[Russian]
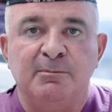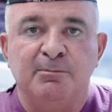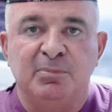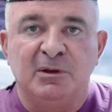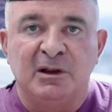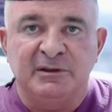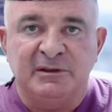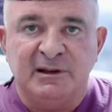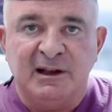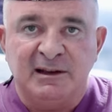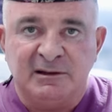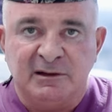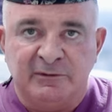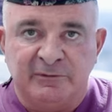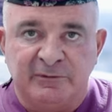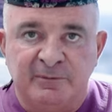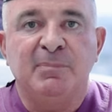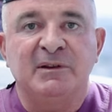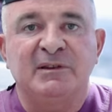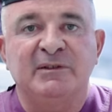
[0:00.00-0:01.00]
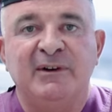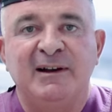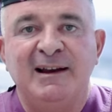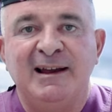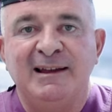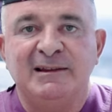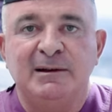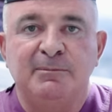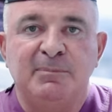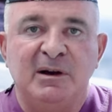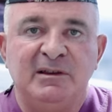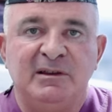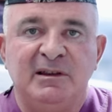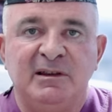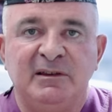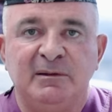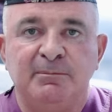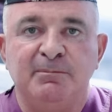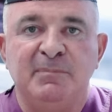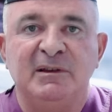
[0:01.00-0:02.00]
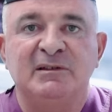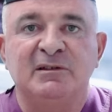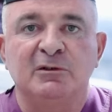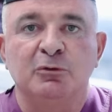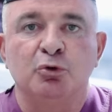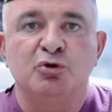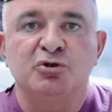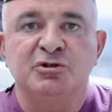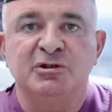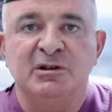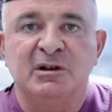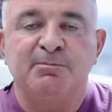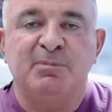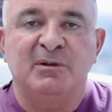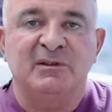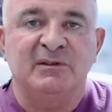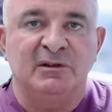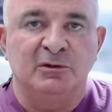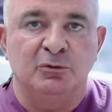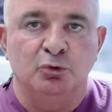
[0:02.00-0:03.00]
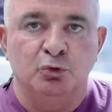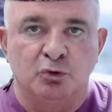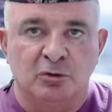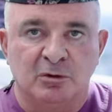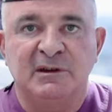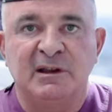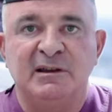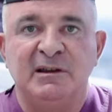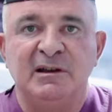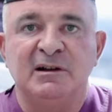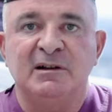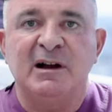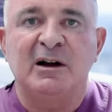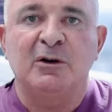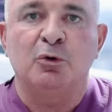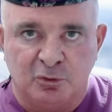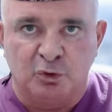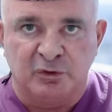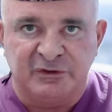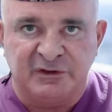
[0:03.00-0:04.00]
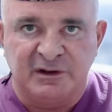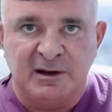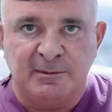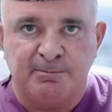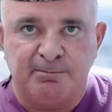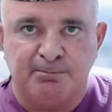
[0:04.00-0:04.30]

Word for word: имплантатов позволяет обойтись без сложных процедур, таких как костная